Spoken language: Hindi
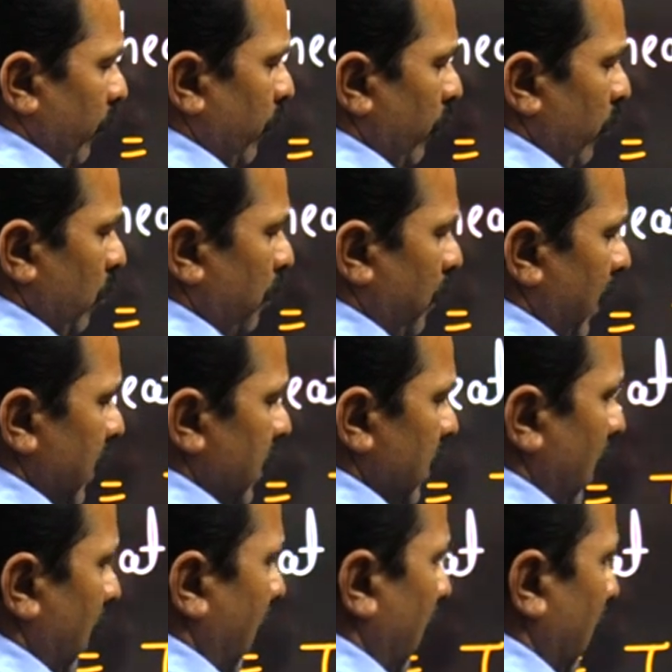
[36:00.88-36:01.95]
फोर पाई
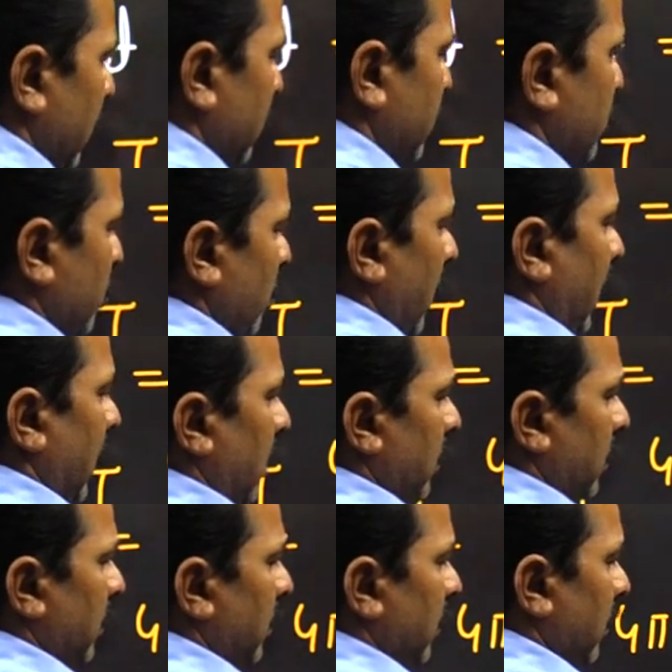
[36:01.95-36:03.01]
आर
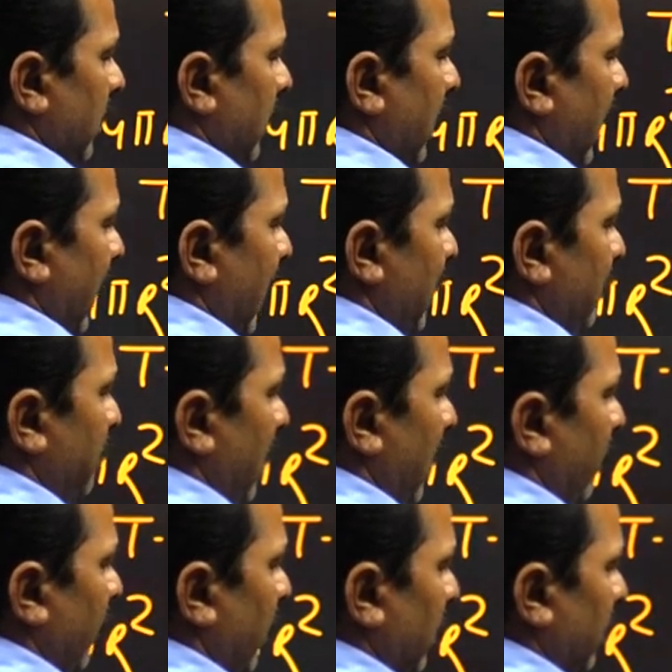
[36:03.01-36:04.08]
स्क्वायर एन
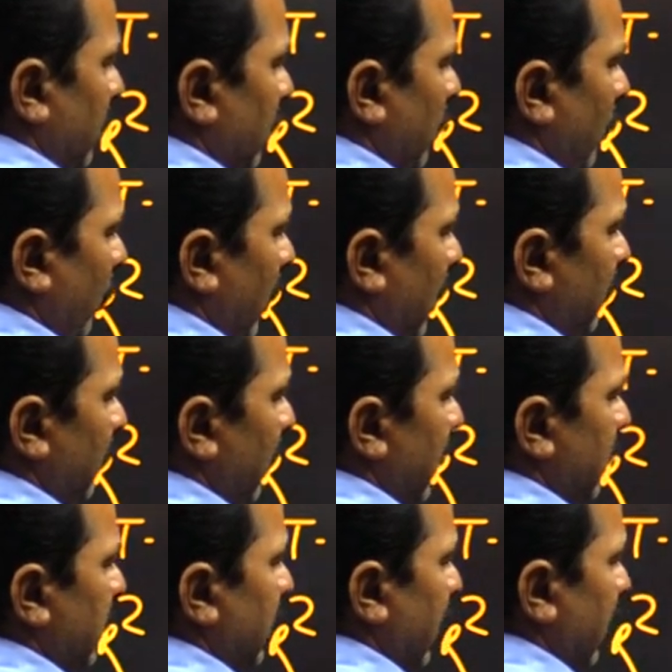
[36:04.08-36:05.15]
पावर वन
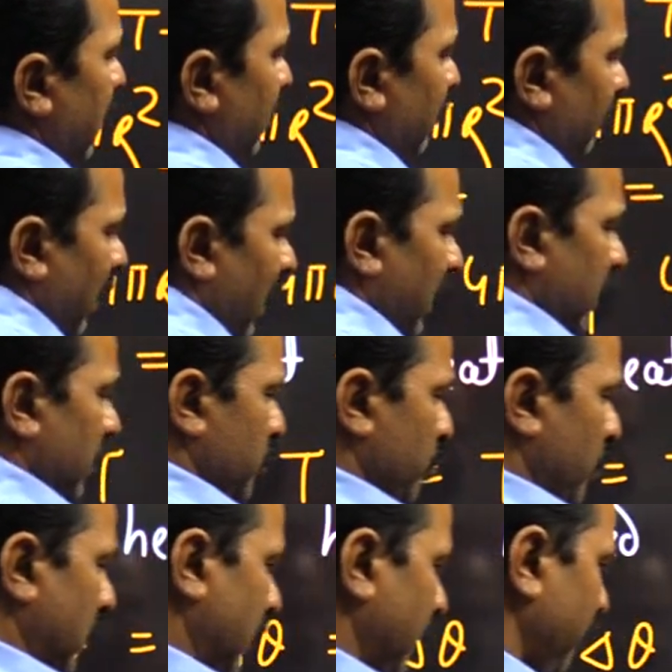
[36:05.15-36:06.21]
बाई थ्री माइनस
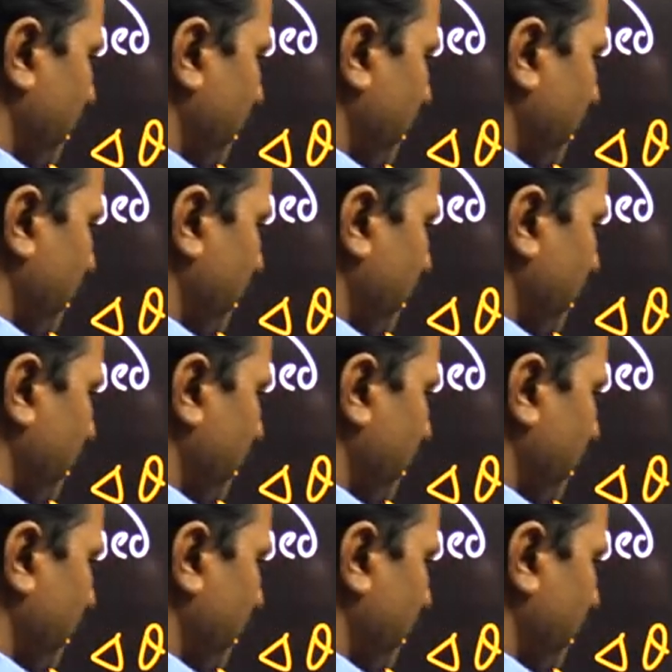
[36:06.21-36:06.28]
वन